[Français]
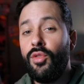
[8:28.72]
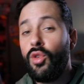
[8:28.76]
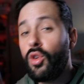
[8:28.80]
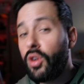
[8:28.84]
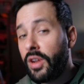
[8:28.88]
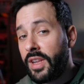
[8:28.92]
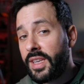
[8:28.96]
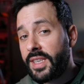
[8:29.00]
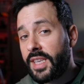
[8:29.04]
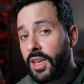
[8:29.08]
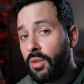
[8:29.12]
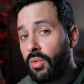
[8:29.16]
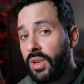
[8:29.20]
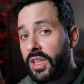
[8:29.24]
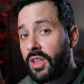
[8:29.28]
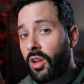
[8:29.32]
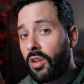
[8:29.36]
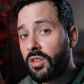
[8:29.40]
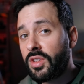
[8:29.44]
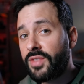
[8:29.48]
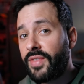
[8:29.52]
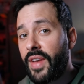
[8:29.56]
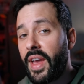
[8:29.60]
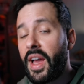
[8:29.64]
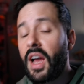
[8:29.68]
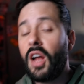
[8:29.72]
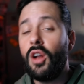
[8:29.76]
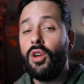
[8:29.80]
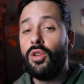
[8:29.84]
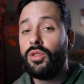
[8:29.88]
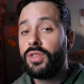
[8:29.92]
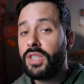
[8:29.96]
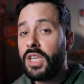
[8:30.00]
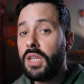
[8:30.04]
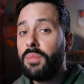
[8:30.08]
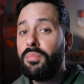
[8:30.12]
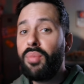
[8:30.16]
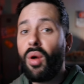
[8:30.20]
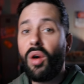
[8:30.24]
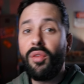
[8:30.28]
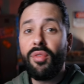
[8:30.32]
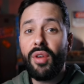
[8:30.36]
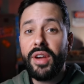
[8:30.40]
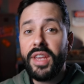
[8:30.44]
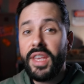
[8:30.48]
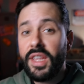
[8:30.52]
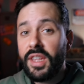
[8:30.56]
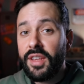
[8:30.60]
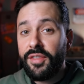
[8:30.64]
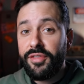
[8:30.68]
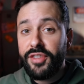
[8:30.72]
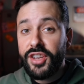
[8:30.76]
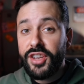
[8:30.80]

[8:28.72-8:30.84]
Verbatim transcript: Vous connaissez WeTransfer, le site pour envoyer des